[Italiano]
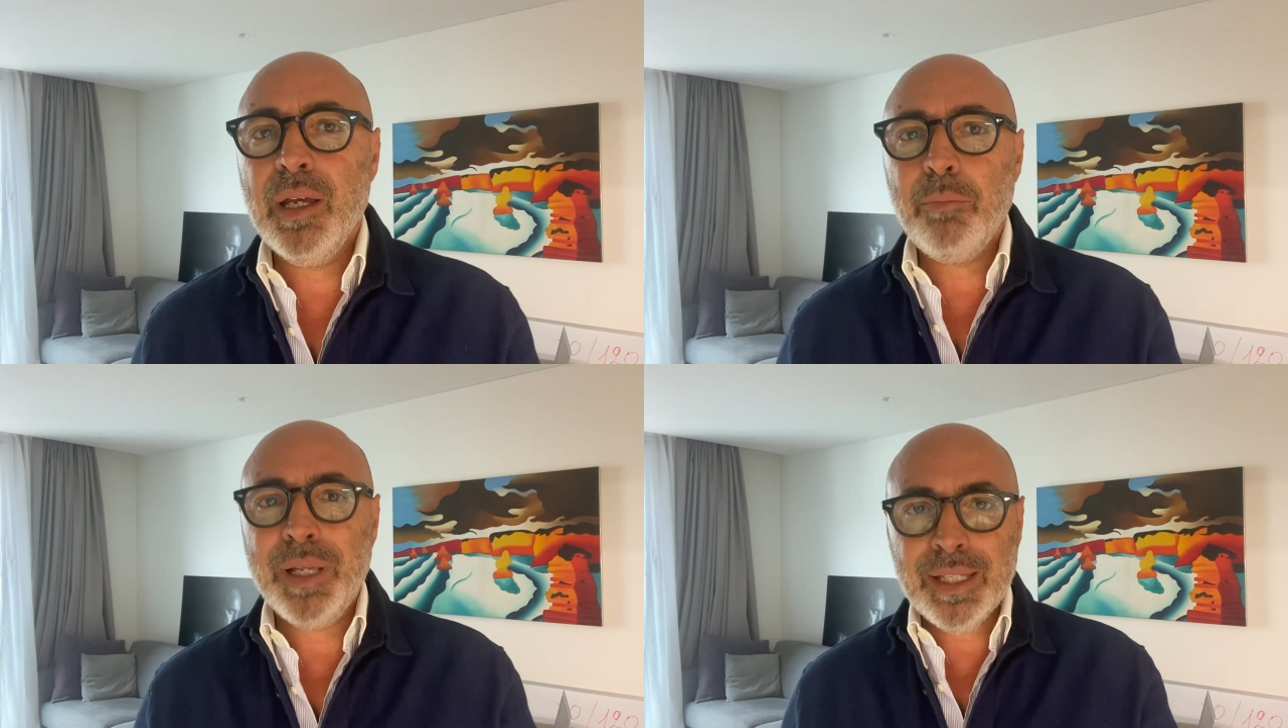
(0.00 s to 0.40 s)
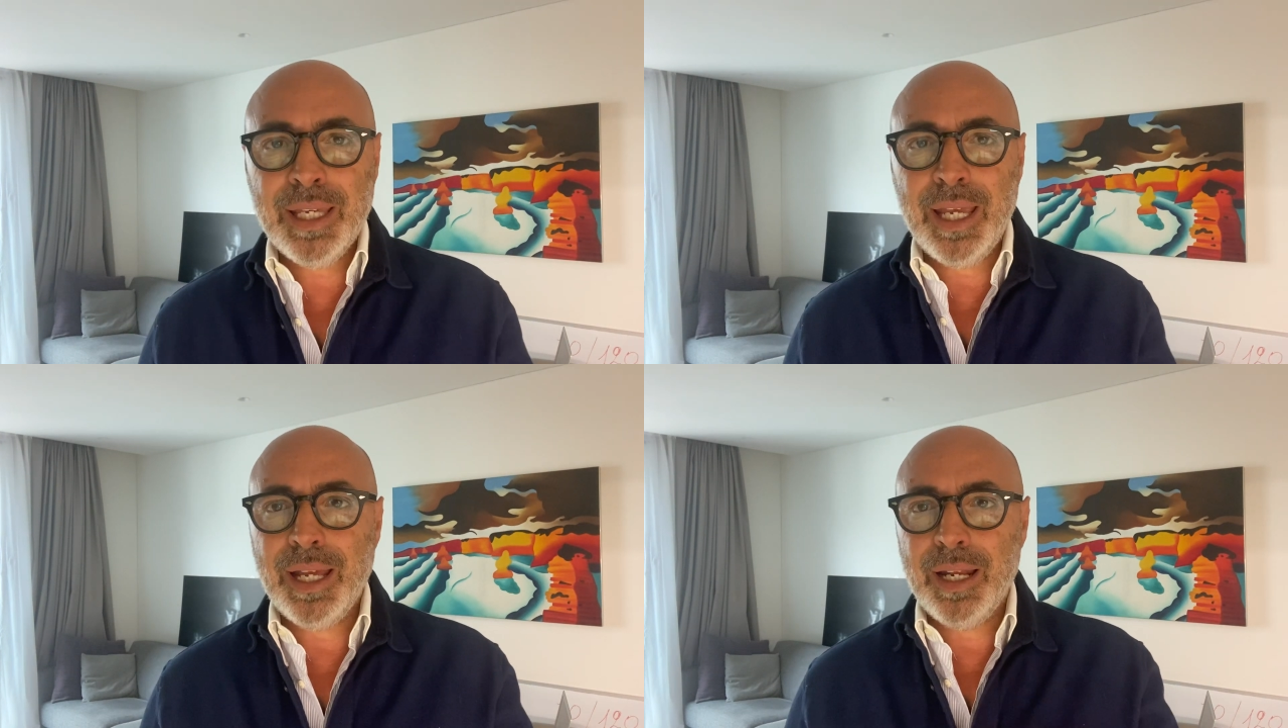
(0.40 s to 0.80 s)

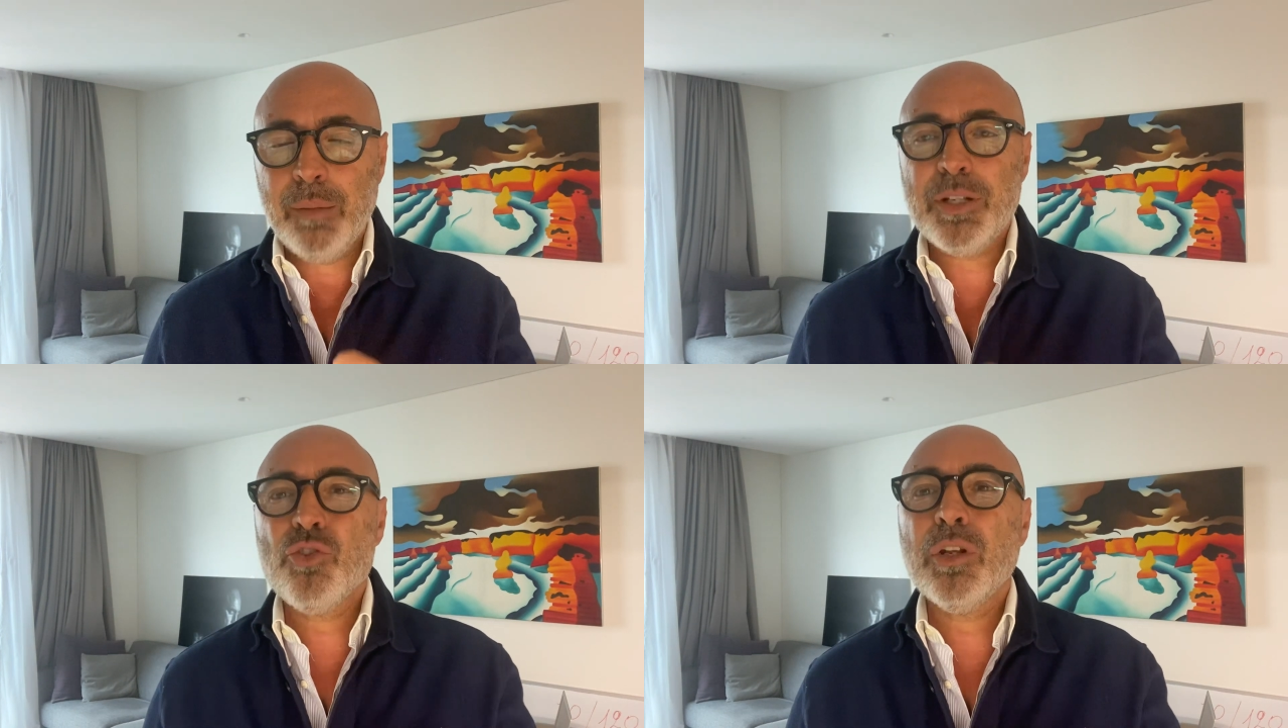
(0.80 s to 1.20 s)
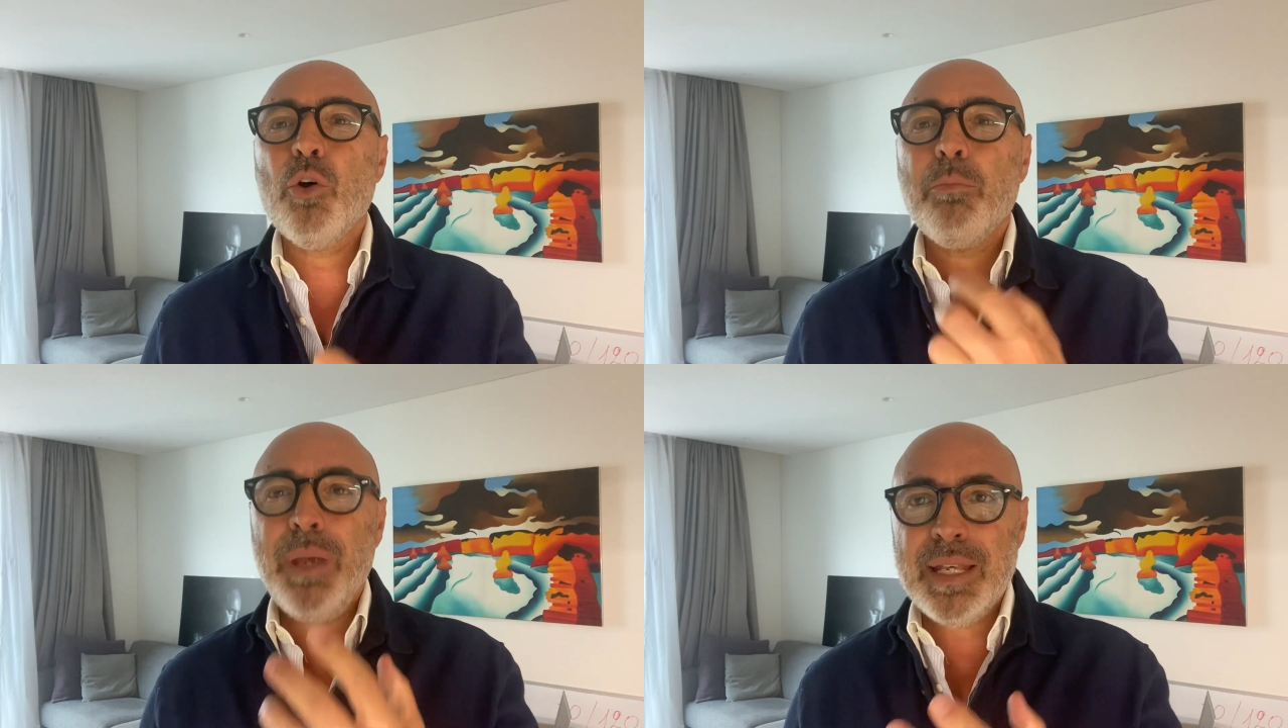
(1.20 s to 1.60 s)
perché la persona
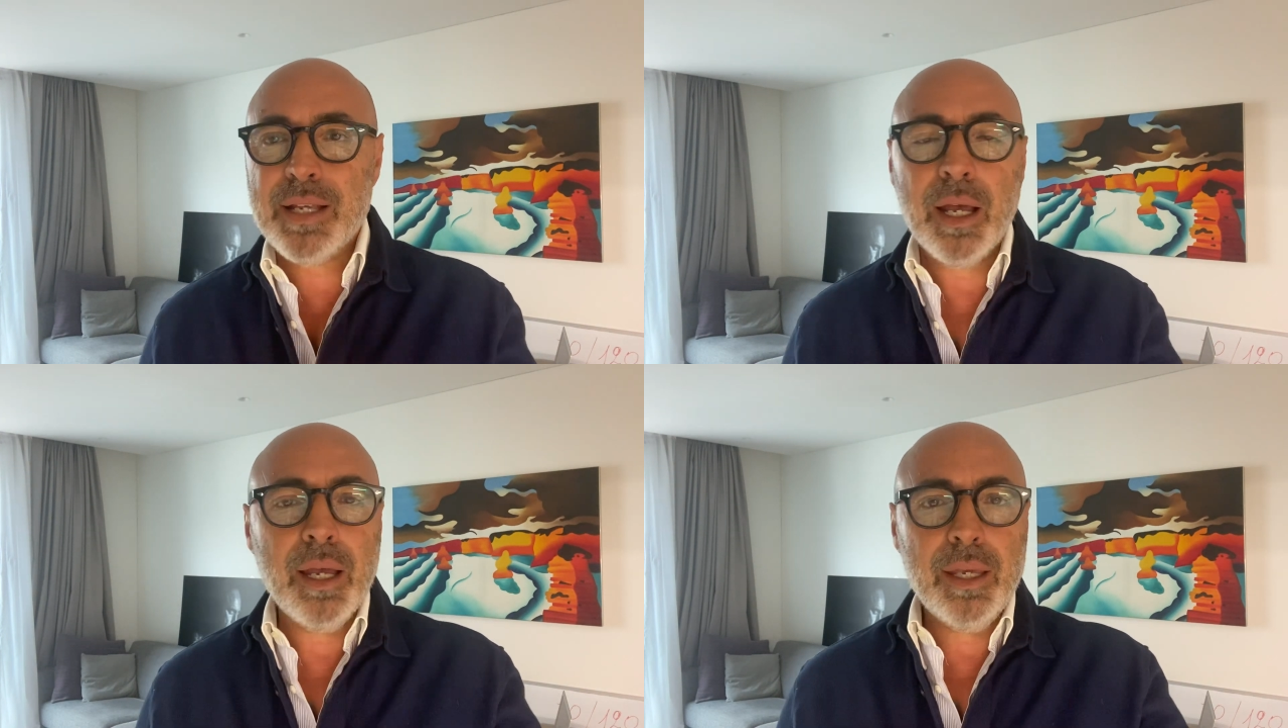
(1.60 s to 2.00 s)
obesa